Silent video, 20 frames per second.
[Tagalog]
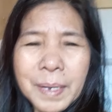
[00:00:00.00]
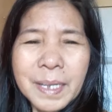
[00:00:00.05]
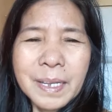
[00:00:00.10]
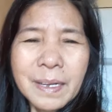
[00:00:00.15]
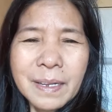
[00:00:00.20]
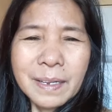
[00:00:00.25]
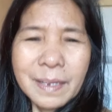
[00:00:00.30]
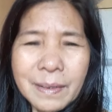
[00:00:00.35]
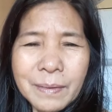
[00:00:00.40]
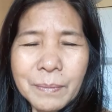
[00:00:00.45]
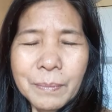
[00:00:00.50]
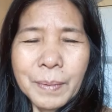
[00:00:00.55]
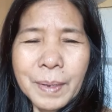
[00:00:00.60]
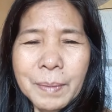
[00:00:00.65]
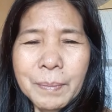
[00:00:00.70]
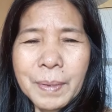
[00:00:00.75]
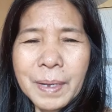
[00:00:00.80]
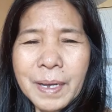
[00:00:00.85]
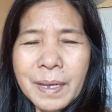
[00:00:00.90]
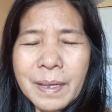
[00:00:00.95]
binyag na yung
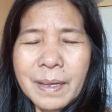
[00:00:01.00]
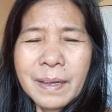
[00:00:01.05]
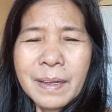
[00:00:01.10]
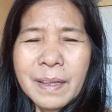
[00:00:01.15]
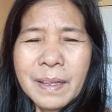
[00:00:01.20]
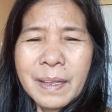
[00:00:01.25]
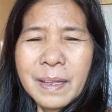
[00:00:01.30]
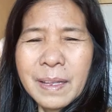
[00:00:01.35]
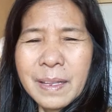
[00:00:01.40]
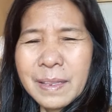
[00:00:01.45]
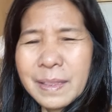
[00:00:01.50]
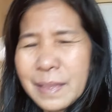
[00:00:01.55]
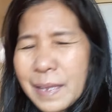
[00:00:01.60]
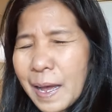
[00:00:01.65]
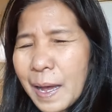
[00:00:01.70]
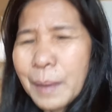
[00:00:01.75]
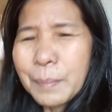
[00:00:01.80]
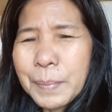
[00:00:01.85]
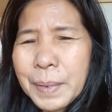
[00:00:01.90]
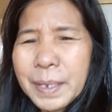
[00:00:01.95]
baby kaya
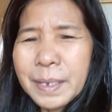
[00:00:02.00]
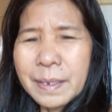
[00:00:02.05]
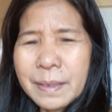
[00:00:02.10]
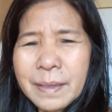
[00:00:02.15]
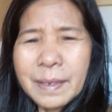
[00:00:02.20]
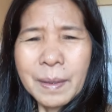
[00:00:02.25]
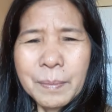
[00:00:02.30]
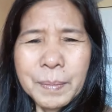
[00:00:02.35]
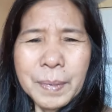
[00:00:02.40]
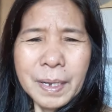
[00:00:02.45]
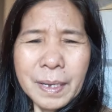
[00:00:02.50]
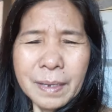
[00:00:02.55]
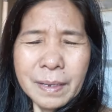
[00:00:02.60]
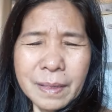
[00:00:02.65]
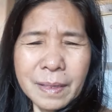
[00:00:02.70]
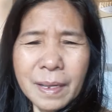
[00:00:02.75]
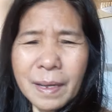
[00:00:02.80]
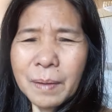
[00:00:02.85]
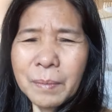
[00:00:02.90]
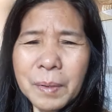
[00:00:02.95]
daming, ang dami kayo,
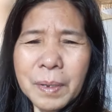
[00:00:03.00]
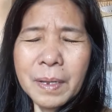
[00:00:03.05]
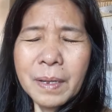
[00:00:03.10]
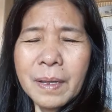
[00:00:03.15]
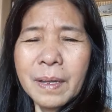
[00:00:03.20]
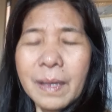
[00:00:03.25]
hindi kami,